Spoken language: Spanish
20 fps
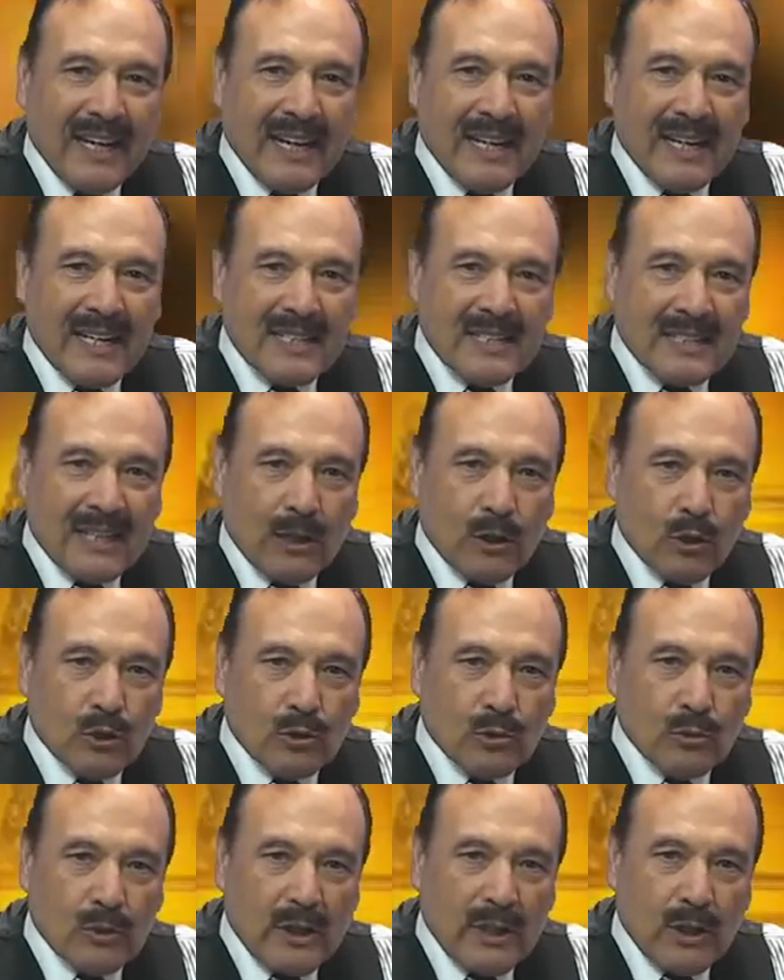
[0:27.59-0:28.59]
en
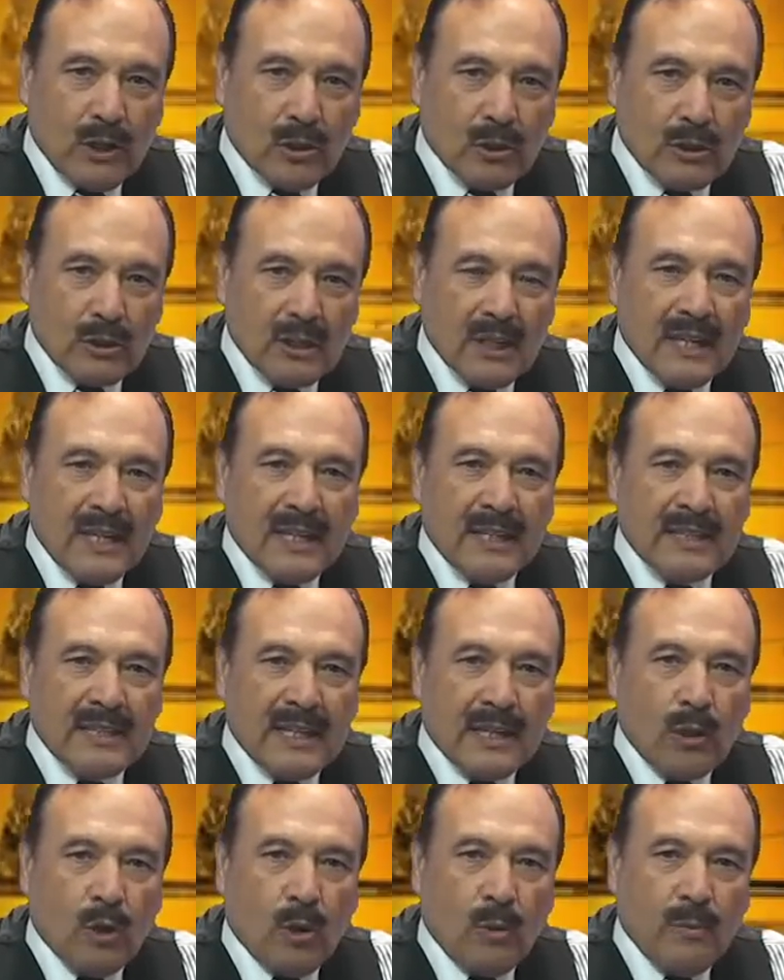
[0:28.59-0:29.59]
Estados Unidos
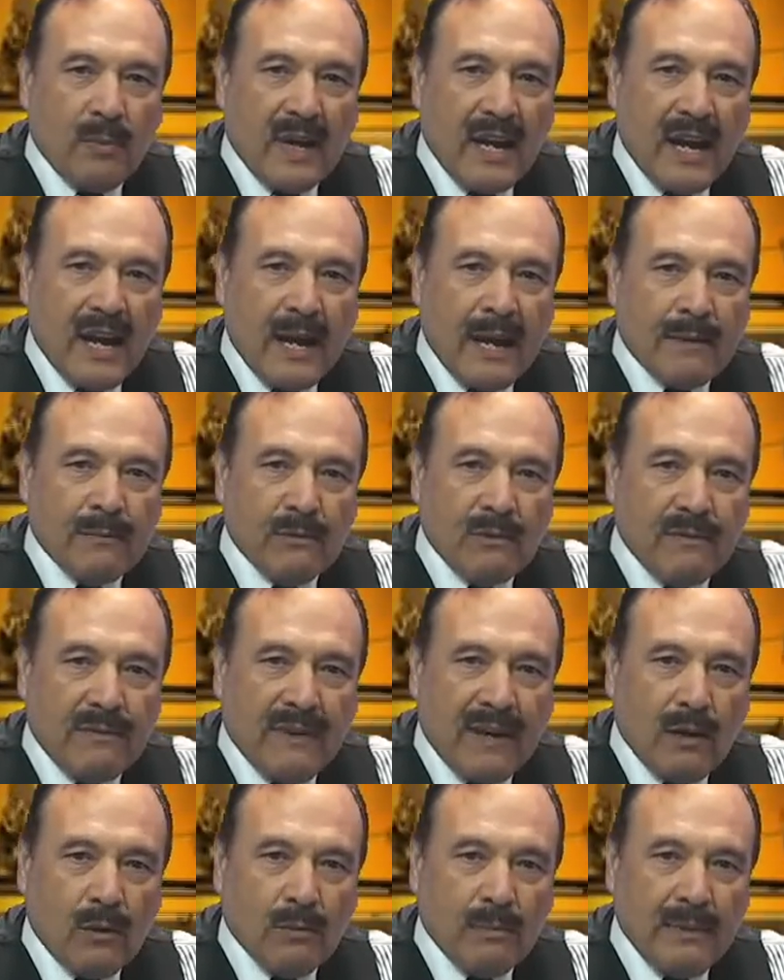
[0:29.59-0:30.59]
se nombra a
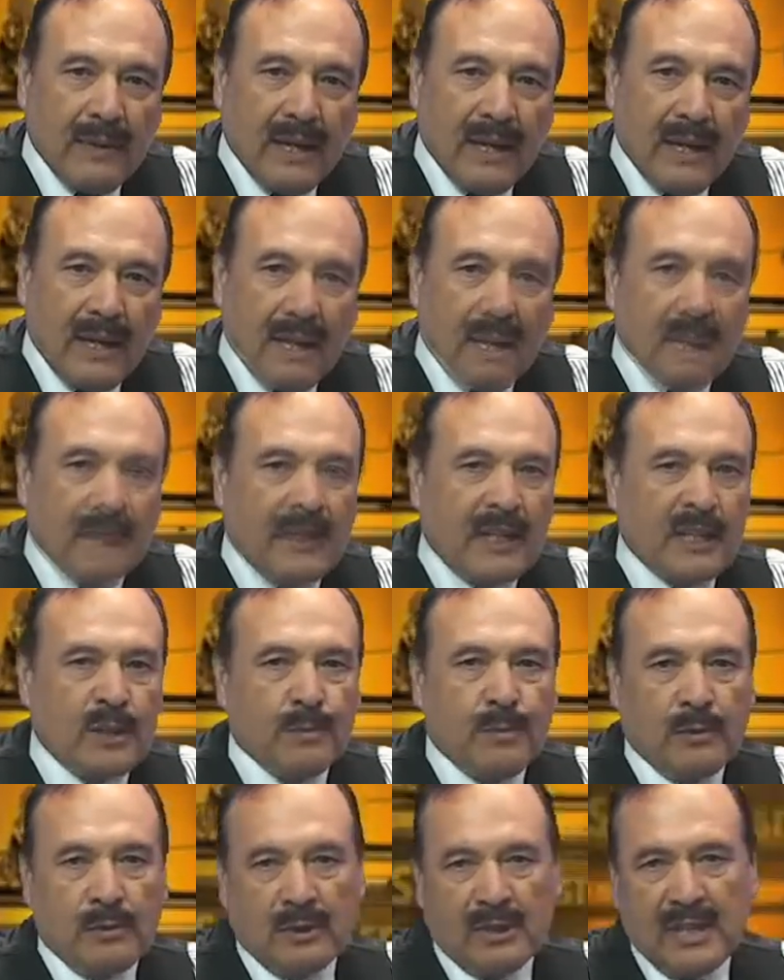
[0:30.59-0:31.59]
Buffalo Bill
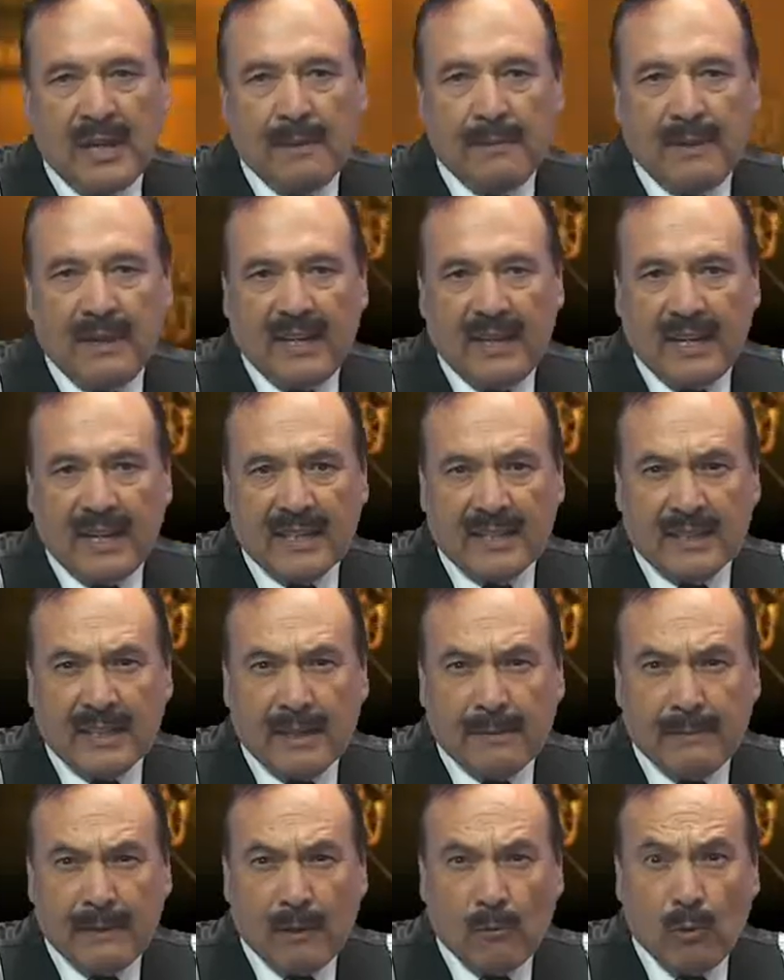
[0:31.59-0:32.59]
responsable de la
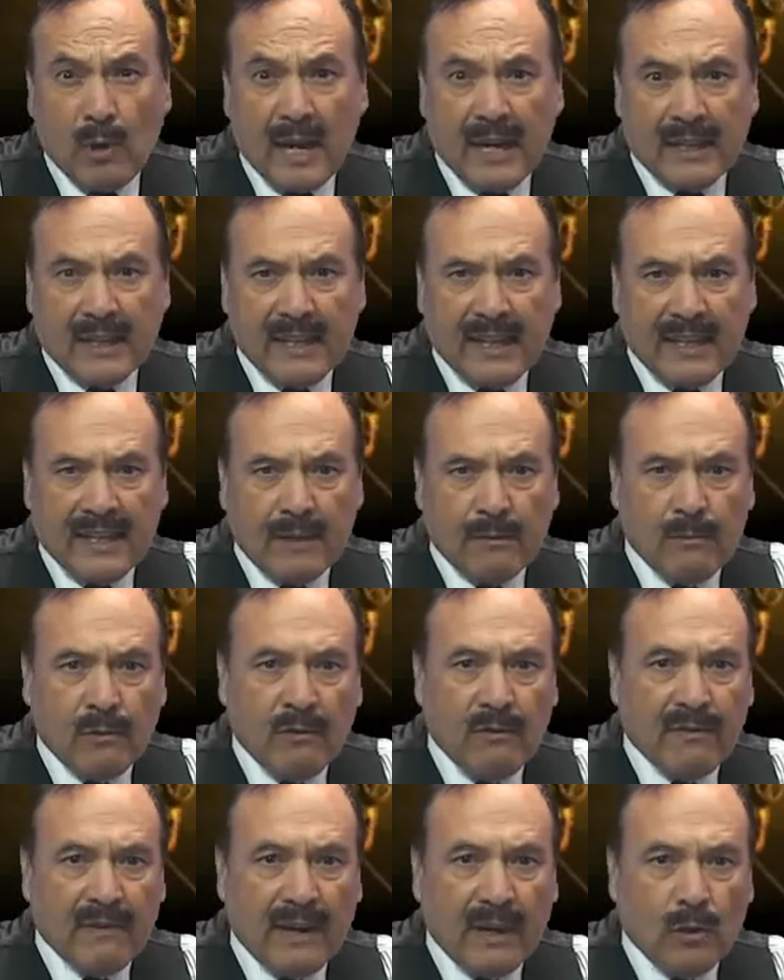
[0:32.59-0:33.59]
salvaguardia del
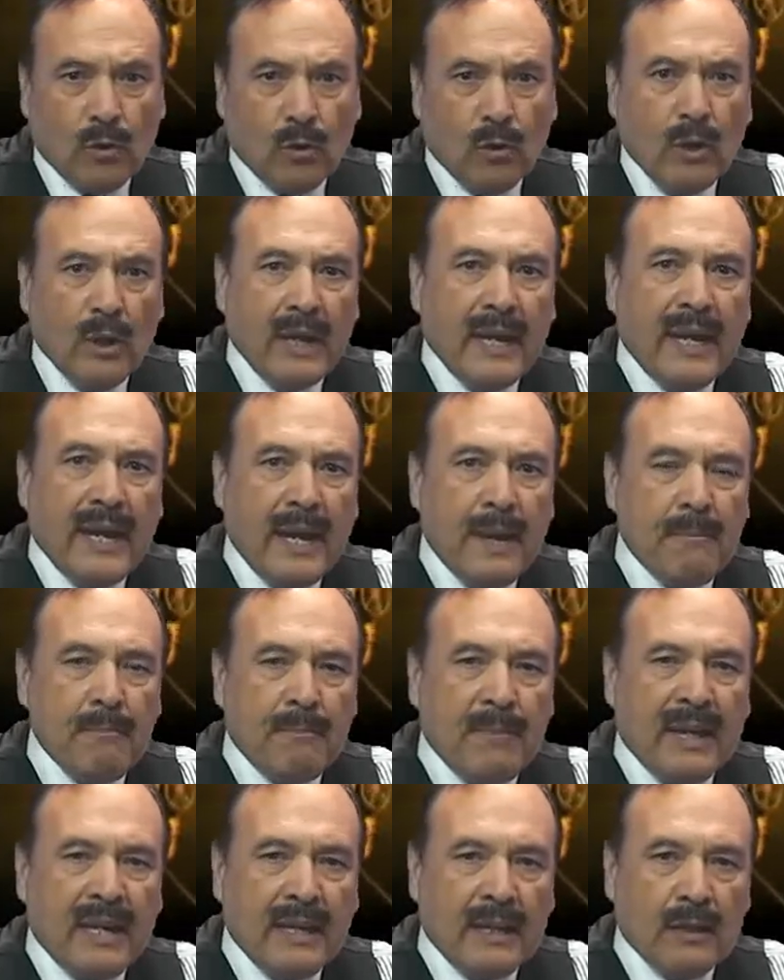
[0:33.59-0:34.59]
búfalo en
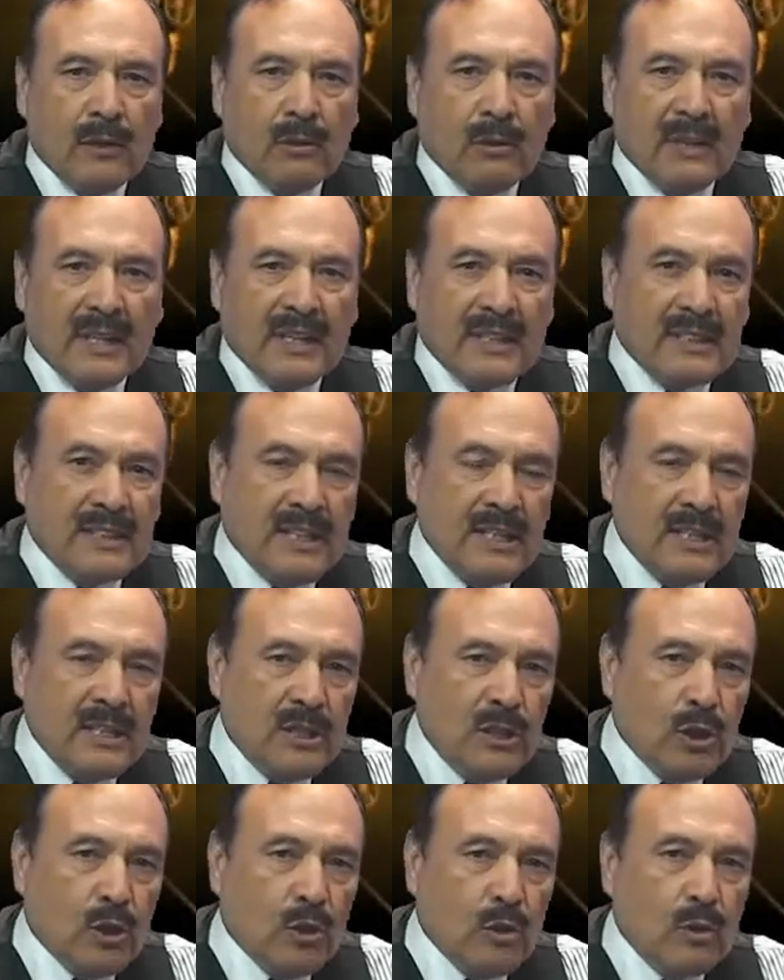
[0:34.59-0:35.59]
peligro de
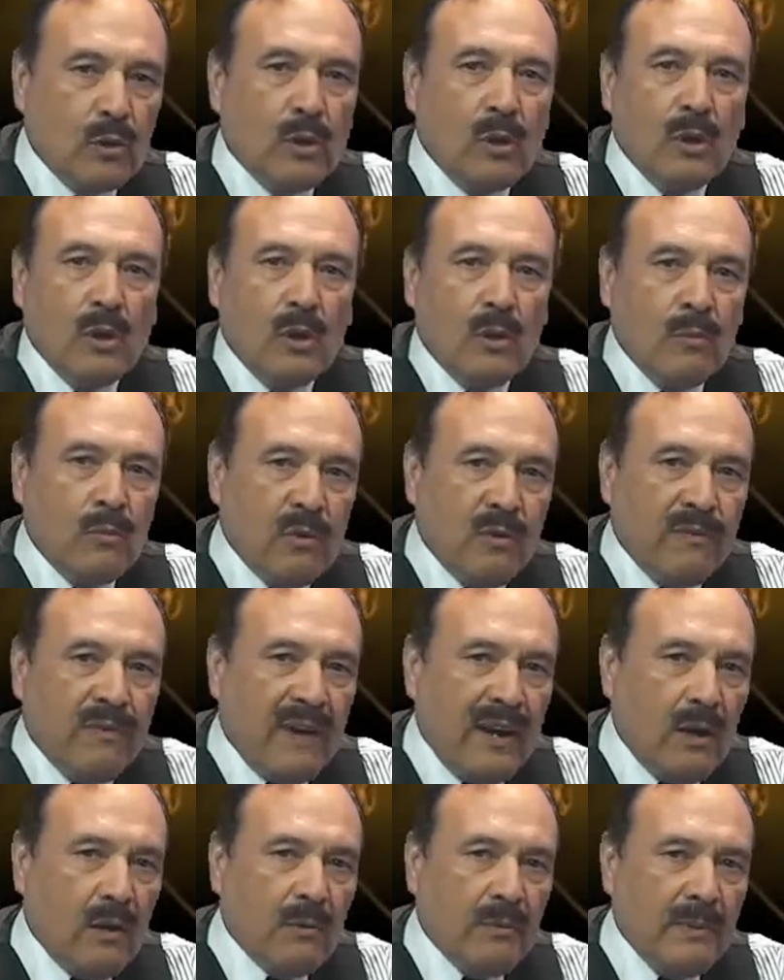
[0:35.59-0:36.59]
extinción.
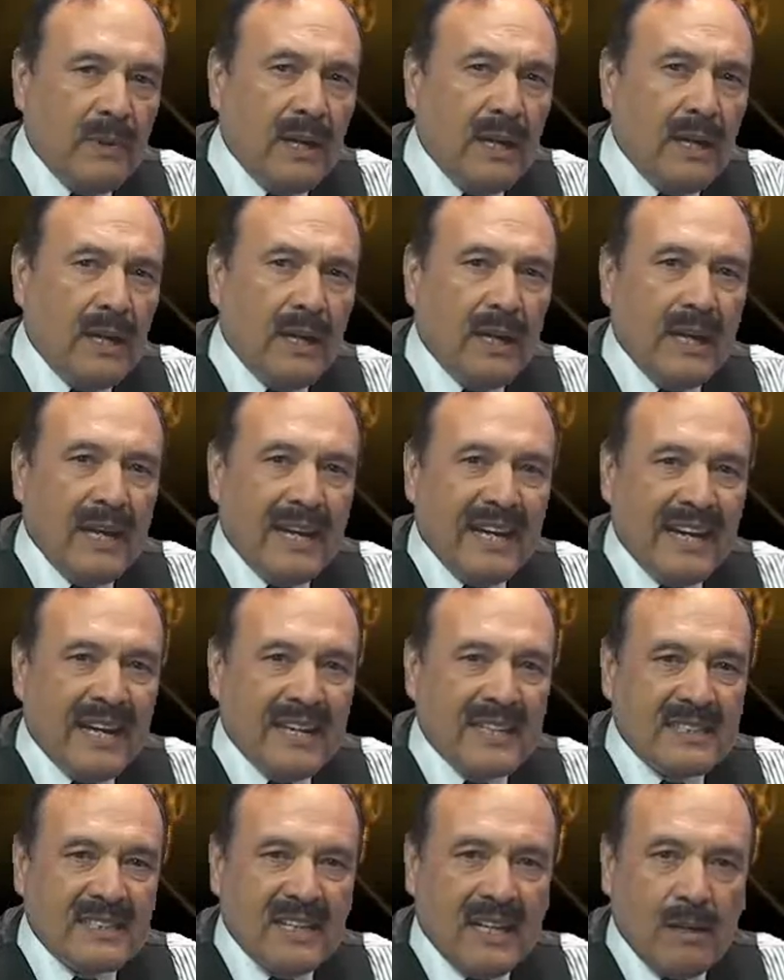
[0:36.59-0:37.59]
Buffalo Bill
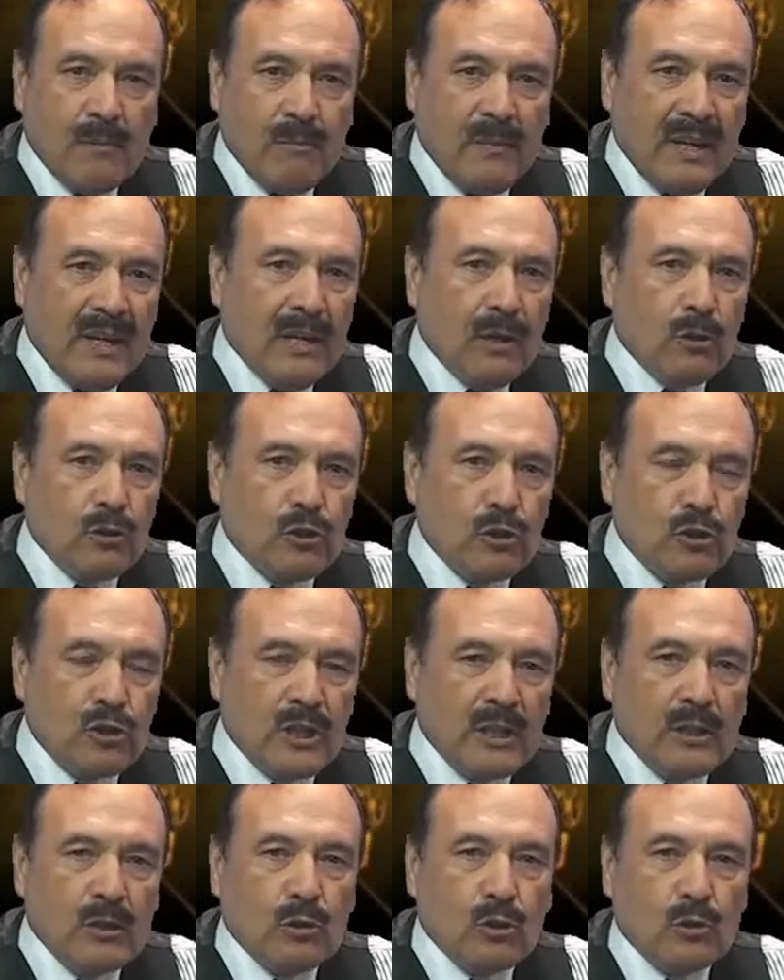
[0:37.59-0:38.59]
nace en
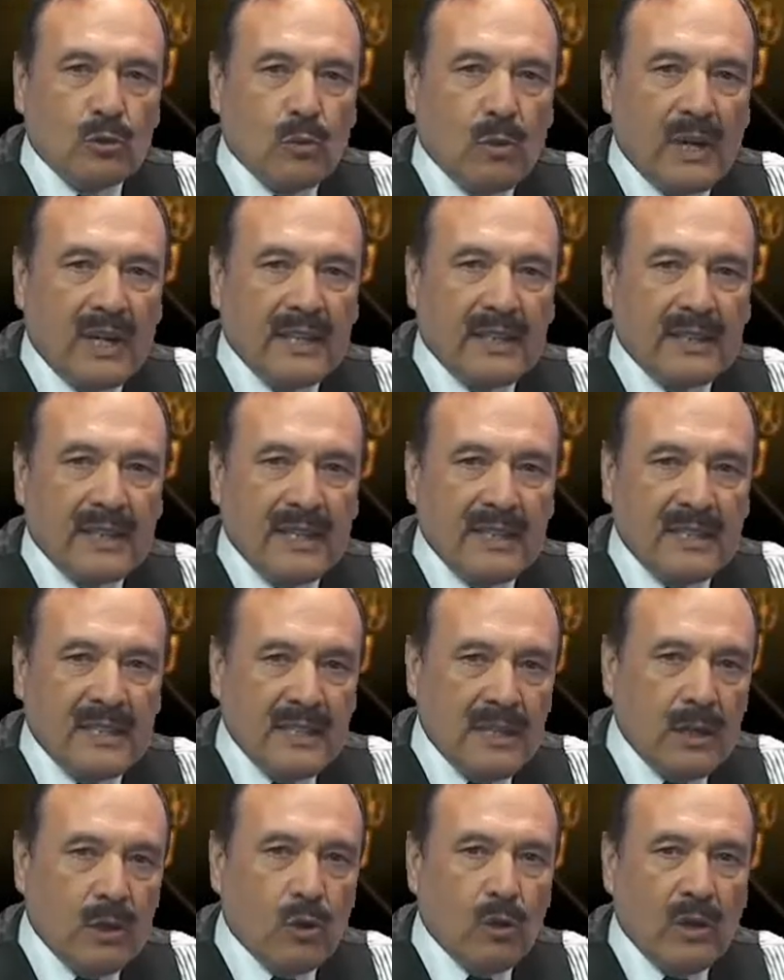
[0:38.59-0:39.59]

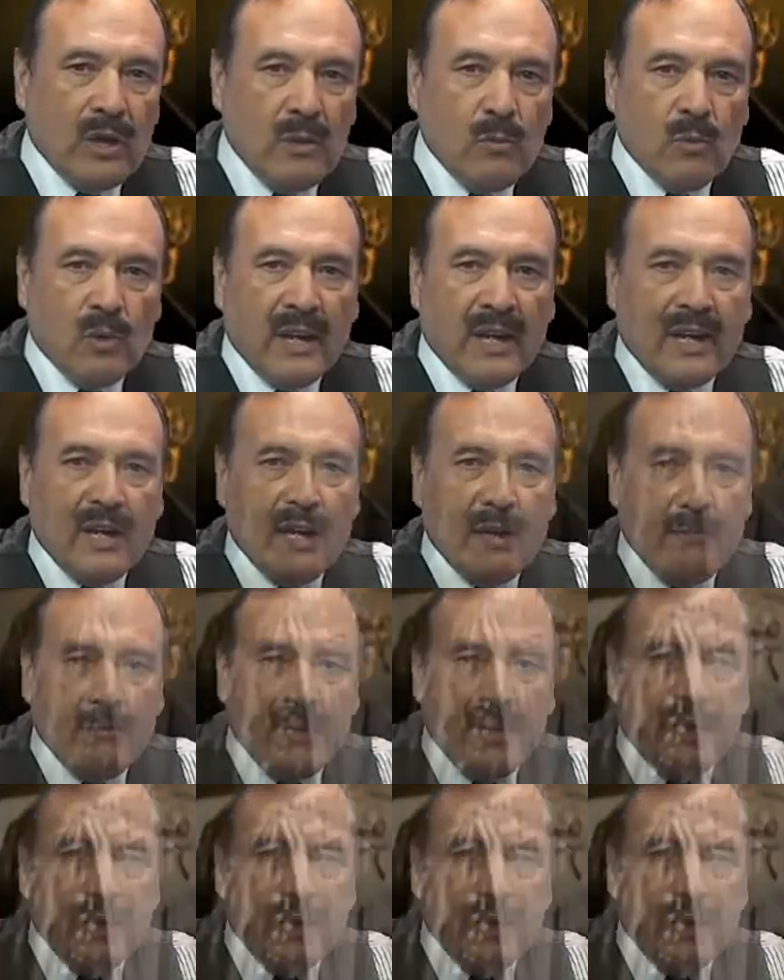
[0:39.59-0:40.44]
1845 y muere en